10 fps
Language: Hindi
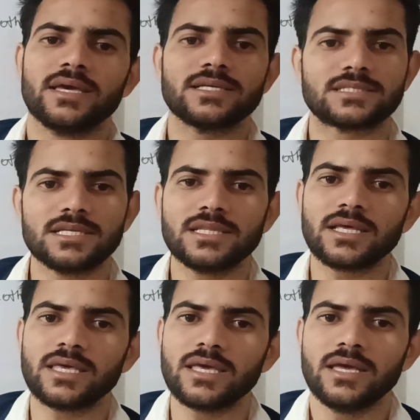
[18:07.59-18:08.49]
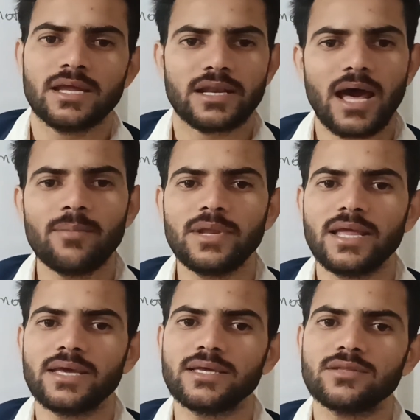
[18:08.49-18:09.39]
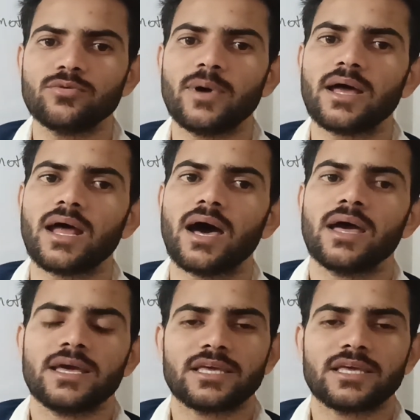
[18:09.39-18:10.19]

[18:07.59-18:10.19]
ये जिंदगी ना मिलेगी दोबारा